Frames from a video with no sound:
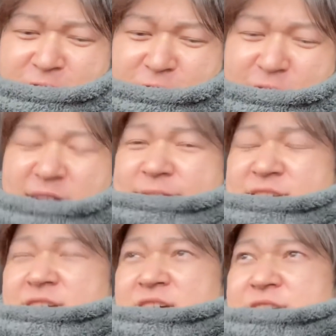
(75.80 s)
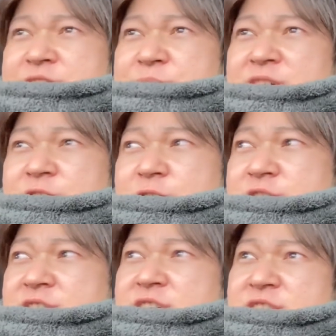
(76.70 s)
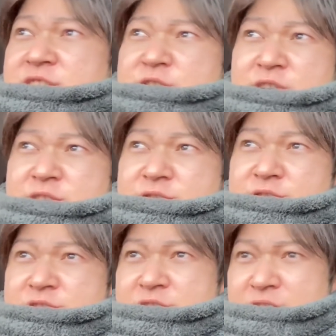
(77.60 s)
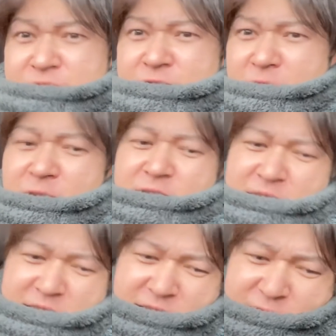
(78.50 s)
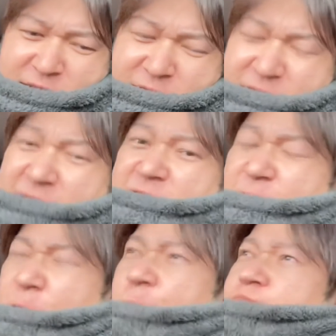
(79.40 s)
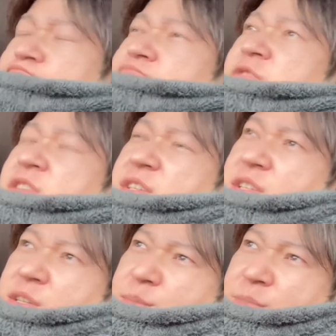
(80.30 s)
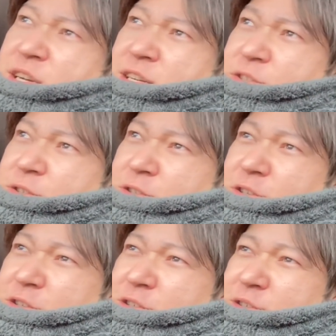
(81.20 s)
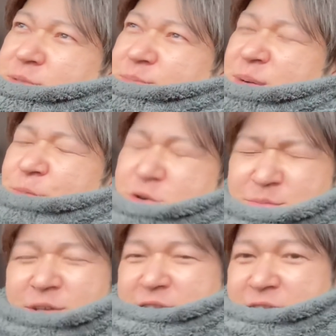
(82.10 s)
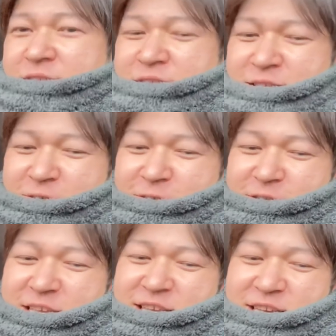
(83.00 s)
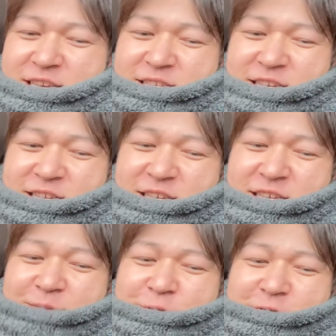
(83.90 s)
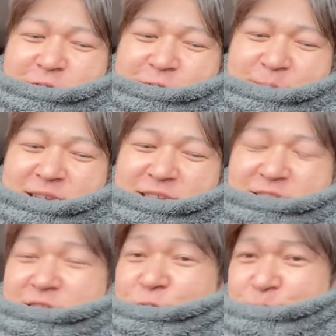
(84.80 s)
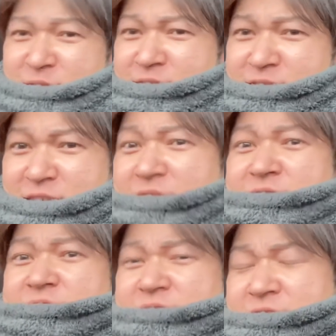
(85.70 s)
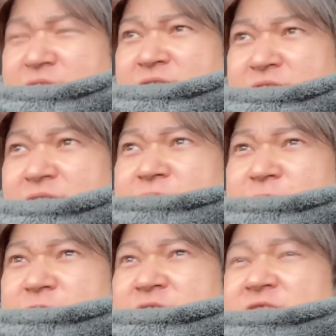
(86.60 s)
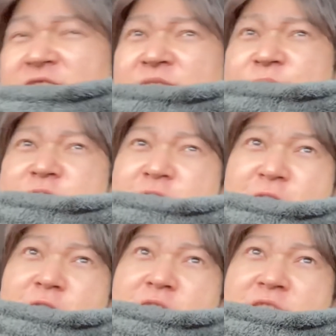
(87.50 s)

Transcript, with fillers: ドライバーさんがいつもおっちゃんが来てくれるんですよ。来てくれるんですけど、まあまあ僕もね、なんやかんや言いながら軽貨物をまあやってる身じゃないですか。だから、そういった軽貨物の、